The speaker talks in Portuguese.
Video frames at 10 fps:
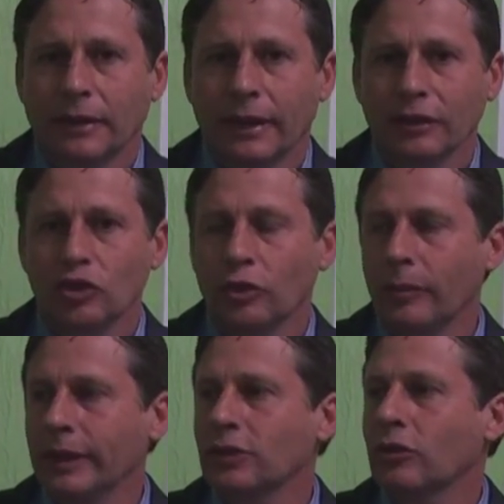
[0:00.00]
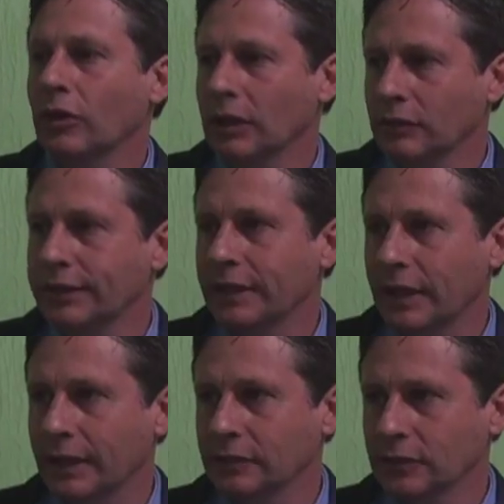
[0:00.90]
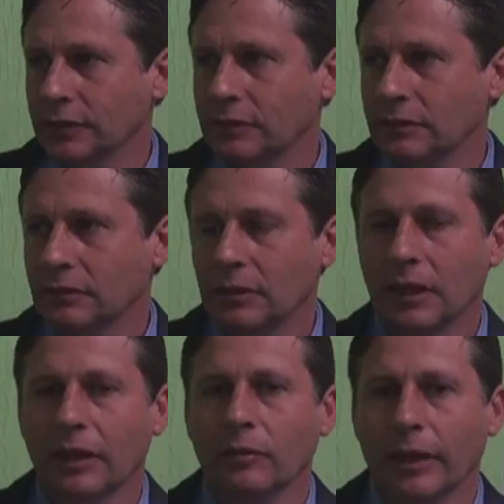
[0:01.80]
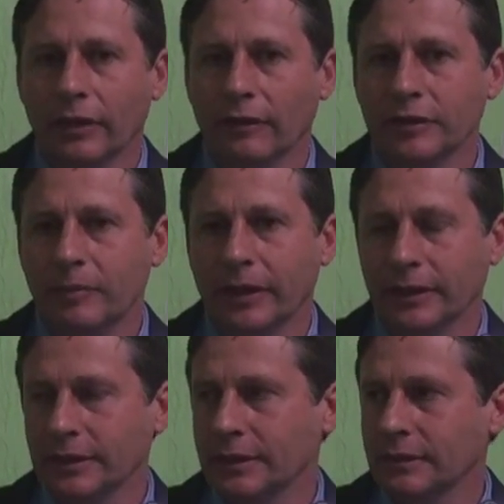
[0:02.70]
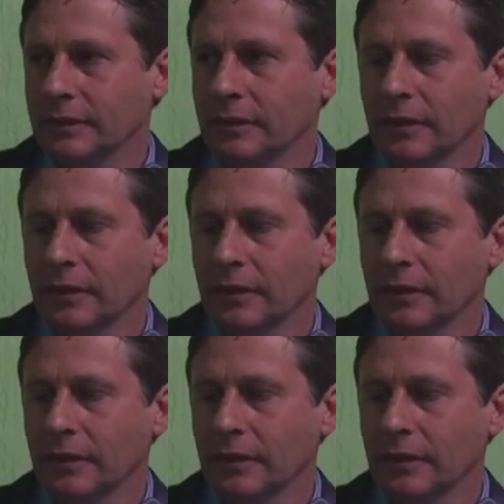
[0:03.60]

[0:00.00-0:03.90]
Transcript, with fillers: que é sobre a escola Luciane Cardoso, lá no bairro Nova Esperança.